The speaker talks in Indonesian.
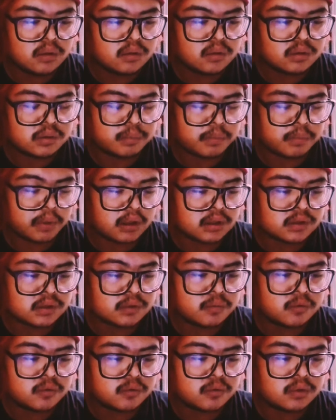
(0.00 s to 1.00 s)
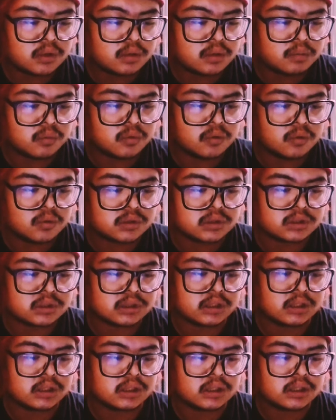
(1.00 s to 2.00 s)
Iyo Jepang semua
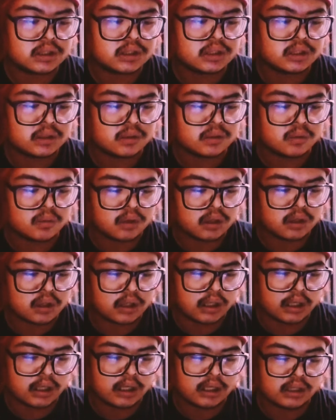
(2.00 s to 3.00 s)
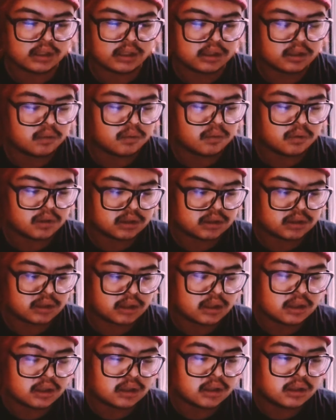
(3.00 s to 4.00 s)
buset gua ngerti kota
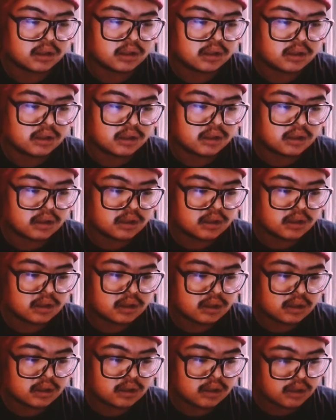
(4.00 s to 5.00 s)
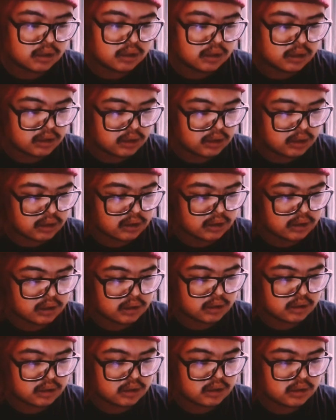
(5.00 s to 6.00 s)
sekarang
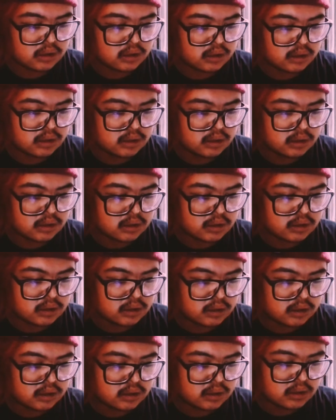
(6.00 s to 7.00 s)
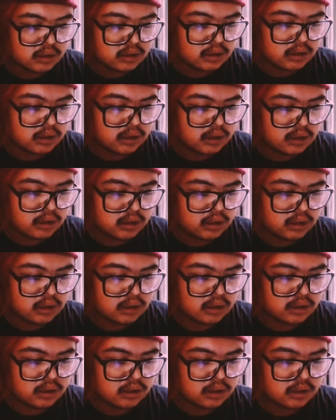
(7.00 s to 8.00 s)
nah jadi nih
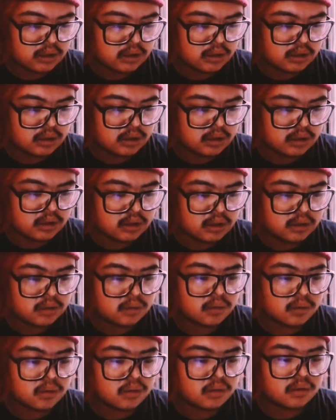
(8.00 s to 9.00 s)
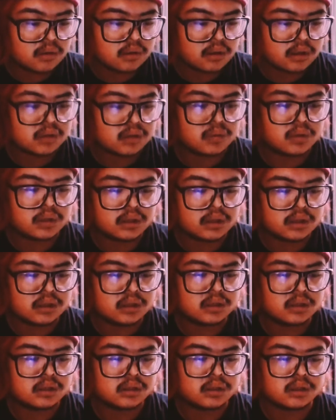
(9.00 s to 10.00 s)
dia tuh kalau nge-tweet
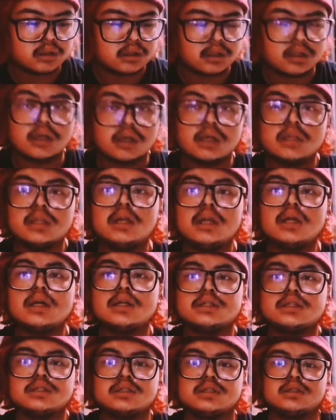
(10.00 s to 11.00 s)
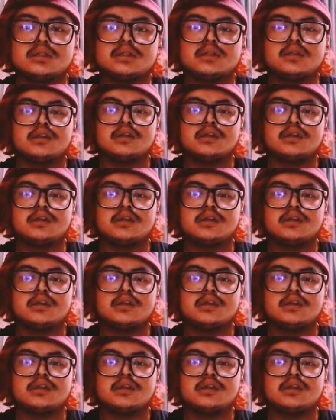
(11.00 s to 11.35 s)
kagak jelas